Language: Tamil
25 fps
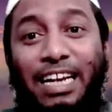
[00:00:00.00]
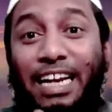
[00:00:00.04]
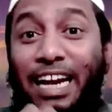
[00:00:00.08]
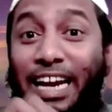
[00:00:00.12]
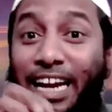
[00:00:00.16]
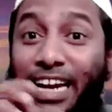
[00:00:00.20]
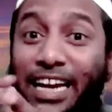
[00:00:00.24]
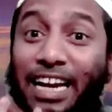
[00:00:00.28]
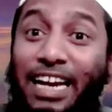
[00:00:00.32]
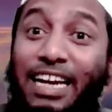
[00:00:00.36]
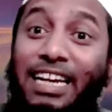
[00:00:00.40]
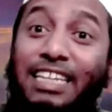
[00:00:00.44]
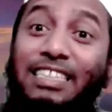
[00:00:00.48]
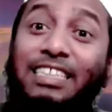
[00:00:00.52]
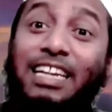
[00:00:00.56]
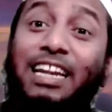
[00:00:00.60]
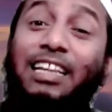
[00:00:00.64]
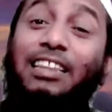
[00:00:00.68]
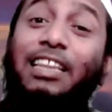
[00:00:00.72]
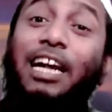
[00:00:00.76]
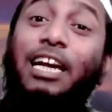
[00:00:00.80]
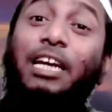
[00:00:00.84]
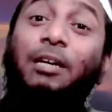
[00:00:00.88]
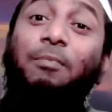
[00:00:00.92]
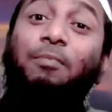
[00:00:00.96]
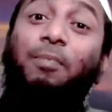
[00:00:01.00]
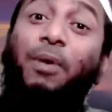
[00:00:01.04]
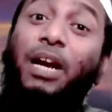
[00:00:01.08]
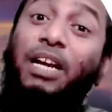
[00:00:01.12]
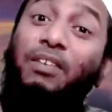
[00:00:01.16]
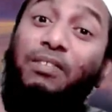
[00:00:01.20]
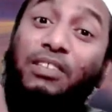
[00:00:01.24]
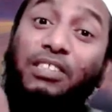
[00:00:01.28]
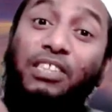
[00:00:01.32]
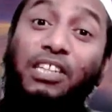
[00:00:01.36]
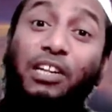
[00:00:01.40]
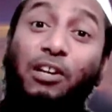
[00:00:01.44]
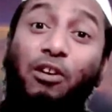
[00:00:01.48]
எனக்கு என்று சில தனி
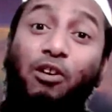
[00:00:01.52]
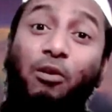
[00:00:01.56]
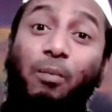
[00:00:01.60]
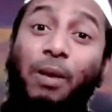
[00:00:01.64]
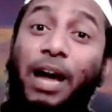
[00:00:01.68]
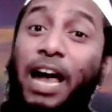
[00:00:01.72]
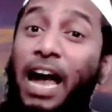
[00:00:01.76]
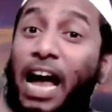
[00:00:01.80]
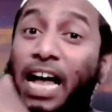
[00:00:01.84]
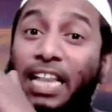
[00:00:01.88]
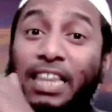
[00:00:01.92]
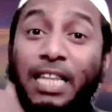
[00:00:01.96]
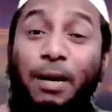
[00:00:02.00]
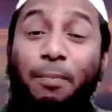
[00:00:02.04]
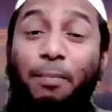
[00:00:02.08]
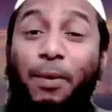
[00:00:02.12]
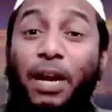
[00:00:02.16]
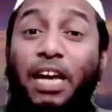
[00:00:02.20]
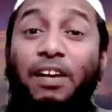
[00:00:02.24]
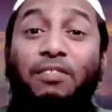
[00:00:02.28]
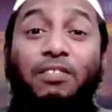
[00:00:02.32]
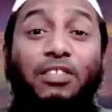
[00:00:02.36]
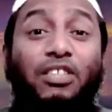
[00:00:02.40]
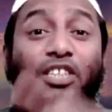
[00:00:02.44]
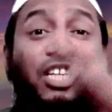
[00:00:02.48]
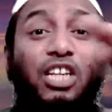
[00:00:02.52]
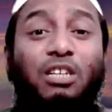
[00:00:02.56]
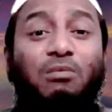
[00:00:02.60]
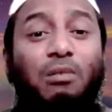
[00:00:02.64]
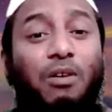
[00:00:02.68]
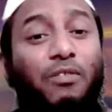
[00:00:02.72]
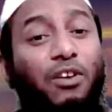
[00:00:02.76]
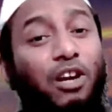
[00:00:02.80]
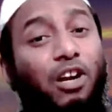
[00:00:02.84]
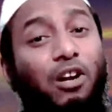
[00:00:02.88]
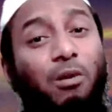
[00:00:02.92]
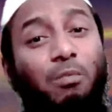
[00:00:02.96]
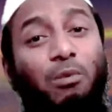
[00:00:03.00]
பிரைவசி இருக்குமே அந்த பிரைவசிக்கும்
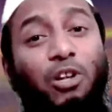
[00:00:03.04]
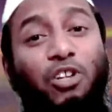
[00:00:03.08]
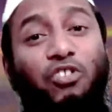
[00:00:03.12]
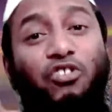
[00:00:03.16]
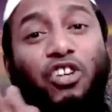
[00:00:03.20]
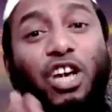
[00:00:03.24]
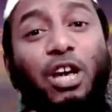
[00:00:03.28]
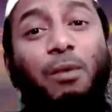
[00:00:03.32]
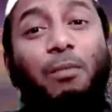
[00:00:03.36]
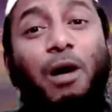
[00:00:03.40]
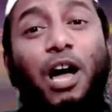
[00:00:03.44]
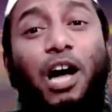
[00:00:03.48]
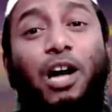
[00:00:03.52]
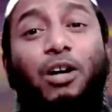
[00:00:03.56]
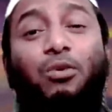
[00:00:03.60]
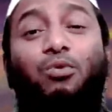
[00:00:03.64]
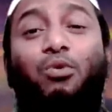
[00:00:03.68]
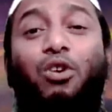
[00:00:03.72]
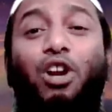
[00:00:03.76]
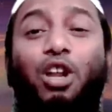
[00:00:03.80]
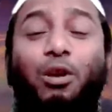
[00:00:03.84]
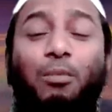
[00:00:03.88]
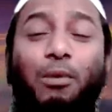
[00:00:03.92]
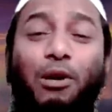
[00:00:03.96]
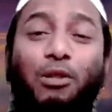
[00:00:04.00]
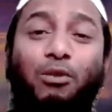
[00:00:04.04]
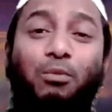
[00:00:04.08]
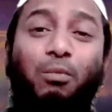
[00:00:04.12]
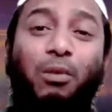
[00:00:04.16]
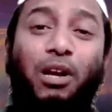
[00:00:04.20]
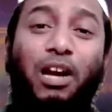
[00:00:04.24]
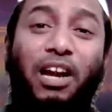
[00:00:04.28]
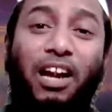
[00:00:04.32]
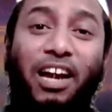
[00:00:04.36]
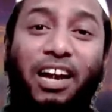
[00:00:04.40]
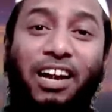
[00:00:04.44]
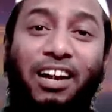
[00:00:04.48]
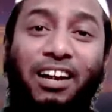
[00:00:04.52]
அவருக்கும் நிச்சயமாக தொடர்பு எதுவும்
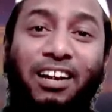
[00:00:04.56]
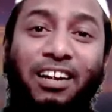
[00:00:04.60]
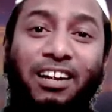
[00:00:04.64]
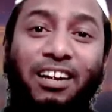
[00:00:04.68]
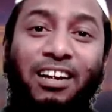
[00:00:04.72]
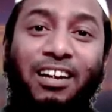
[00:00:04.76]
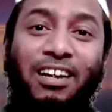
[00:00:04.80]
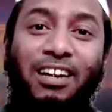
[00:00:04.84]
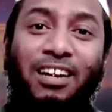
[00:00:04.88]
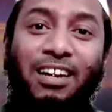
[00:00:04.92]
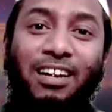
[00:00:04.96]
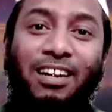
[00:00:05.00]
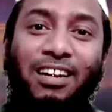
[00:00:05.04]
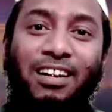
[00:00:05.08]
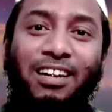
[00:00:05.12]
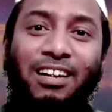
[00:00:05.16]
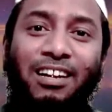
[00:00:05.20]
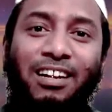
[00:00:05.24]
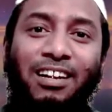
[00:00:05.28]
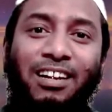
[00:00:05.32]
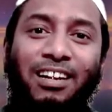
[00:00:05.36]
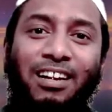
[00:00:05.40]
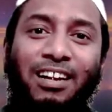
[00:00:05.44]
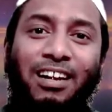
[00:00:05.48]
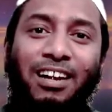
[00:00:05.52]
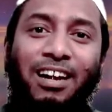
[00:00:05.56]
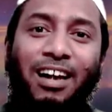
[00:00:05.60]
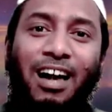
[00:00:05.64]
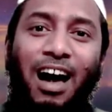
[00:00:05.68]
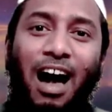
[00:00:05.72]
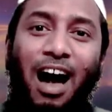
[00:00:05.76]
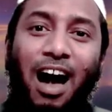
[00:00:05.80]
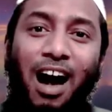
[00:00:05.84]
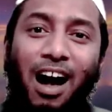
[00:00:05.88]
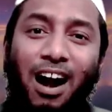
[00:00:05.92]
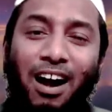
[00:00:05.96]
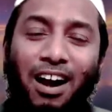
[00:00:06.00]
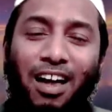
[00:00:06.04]
இல்லை
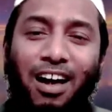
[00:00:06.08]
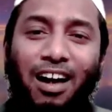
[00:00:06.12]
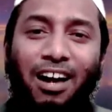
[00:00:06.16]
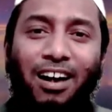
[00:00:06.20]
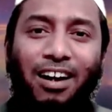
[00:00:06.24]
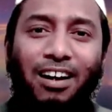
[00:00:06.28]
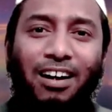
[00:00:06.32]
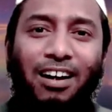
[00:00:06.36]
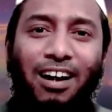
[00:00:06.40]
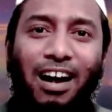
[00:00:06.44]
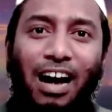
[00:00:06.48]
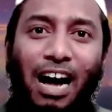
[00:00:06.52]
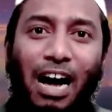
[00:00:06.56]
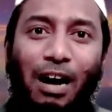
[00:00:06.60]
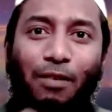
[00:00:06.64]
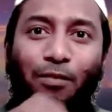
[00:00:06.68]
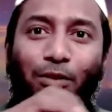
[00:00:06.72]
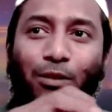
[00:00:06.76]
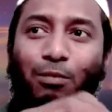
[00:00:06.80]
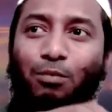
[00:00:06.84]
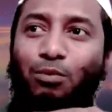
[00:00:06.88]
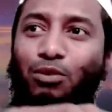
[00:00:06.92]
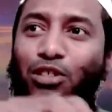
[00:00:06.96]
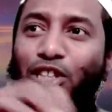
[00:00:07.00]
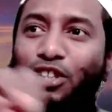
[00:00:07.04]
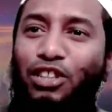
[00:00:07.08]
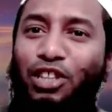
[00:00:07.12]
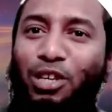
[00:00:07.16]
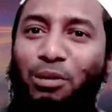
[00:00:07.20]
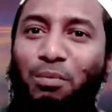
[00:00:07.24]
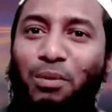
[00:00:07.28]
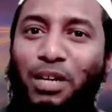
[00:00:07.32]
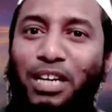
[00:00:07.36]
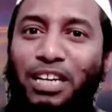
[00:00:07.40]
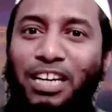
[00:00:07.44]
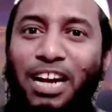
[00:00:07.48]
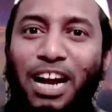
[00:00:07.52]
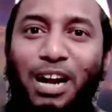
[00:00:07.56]
ஆனால் அவர் மூஞ்ச
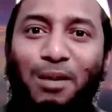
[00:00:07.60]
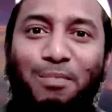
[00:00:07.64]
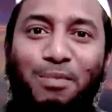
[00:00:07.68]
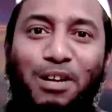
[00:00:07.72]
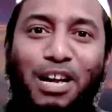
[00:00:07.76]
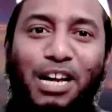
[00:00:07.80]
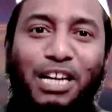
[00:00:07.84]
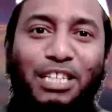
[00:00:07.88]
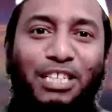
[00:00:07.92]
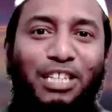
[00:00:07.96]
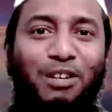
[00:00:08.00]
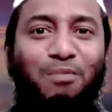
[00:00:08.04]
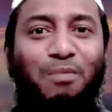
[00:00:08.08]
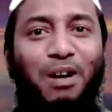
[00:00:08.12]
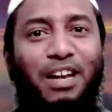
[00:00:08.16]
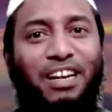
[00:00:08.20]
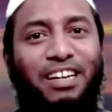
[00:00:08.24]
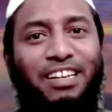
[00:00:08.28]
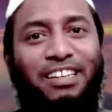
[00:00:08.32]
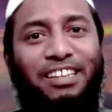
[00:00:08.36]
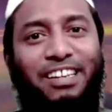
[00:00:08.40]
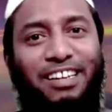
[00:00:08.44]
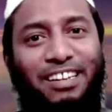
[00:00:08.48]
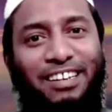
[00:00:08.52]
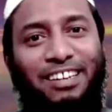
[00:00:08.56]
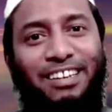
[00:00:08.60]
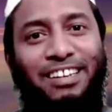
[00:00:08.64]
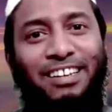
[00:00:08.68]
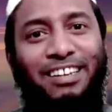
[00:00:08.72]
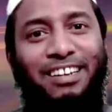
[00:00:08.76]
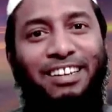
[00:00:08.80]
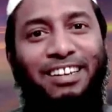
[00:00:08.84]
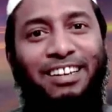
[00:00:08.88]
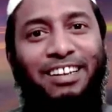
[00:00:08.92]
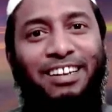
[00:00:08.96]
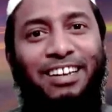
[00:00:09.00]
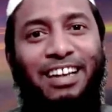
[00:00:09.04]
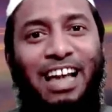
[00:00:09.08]
திருப்பிக்கிட்டா நமக்கு கஷ்டமாக இருக்குது
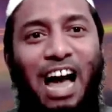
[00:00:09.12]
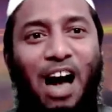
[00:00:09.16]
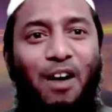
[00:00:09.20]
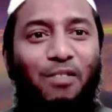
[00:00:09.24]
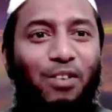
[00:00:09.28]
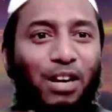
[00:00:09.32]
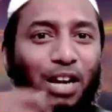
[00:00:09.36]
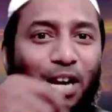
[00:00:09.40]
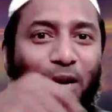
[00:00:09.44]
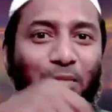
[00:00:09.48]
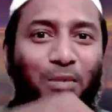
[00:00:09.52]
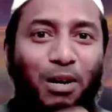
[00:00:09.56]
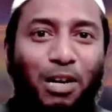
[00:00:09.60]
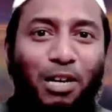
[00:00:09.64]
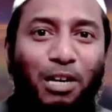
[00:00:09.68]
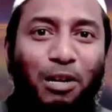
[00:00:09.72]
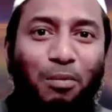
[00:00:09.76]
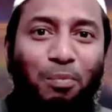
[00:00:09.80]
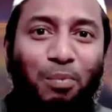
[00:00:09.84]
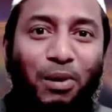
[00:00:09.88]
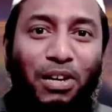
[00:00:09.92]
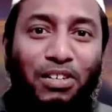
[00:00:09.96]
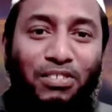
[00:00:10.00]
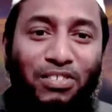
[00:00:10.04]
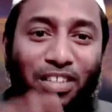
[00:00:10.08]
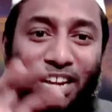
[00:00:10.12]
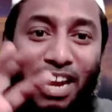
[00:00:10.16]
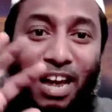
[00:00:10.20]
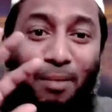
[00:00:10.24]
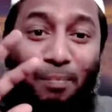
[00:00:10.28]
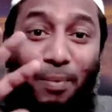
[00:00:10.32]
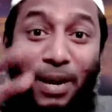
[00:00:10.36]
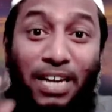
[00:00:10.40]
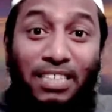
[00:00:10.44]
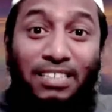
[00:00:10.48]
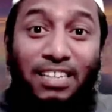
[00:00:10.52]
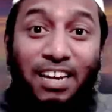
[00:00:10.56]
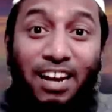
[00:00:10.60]
அவர் நம்மக்கிட்ட பேசுனா
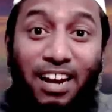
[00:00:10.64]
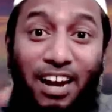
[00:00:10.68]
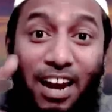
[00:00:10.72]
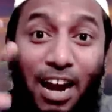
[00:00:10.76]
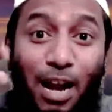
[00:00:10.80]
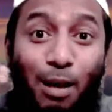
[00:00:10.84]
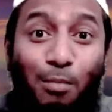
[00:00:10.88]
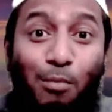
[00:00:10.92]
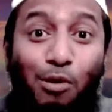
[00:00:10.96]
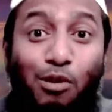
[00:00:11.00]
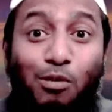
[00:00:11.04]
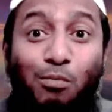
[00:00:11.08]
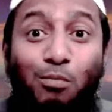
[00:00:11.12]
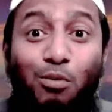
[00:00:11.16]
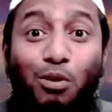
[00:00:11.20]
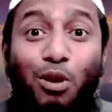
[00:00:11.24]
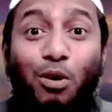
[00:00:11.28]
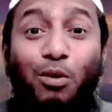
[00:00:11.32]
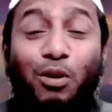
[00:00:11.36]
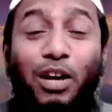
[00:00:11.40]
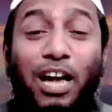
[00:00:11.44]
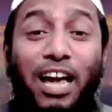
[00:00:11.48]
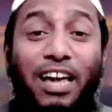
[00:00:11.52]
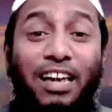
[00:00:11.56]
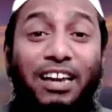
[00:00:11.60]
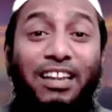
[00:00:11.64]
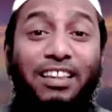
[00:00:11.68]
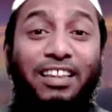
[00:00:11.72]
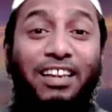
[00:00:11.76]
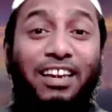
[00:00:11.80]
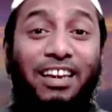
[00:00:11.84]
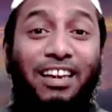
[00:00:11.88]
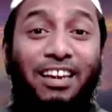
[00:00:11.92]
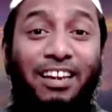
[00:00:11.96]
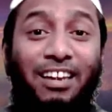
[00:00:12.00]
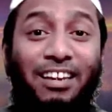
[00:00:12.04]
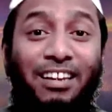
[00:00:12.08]
பேசலன்னா நமக்கு மூட் அவுட் ஆயிருது